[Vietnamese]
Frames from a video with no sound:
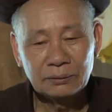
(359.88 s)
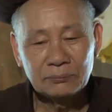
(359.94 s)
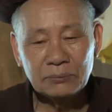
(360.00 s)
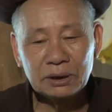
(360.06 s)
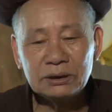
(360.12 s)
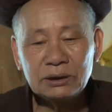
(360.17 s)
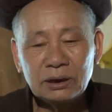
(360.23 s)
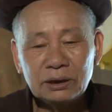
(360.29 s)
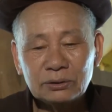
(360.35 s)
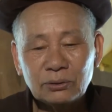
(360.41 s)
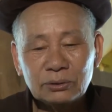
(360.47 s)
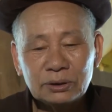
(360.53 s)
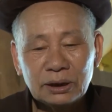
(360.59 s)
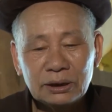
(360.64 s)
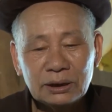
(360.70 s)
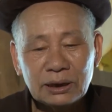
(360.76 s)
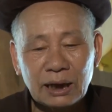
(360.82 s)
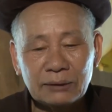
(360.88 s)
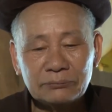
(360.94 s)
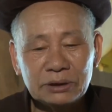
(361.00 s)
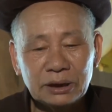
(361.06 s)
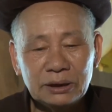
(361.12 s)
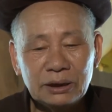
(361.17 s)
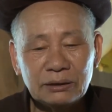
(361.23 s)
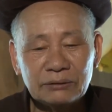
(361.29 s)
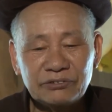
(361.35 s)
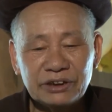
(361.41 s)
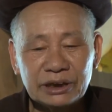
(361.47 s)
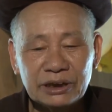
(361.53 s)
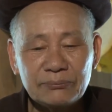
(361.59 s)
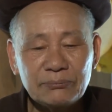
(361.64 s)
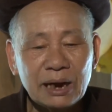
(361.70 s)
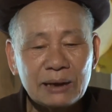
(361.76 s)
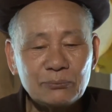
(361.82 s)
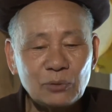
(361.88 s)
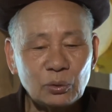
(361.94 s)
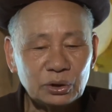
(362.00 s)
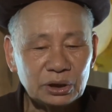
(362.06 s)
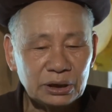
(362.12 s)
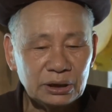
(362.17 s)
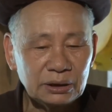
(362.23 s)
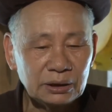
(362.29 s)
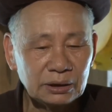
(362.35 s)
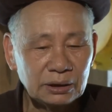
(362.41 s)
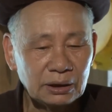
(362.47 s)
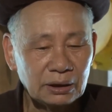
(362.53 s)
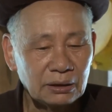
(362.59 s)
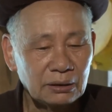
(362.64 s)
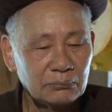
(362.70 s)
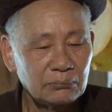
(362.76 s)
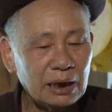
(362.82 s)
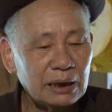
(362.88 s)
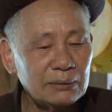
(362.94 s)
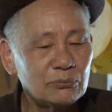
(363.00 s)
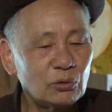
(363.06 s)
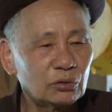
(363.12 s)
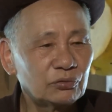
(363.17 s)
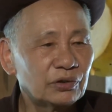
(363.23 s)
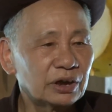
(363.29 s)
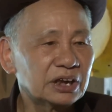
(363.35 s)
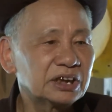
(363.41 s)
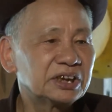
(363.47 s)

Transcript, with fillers: bây giờ tôi thấy cảm thấy là về cái mai một đi mai một về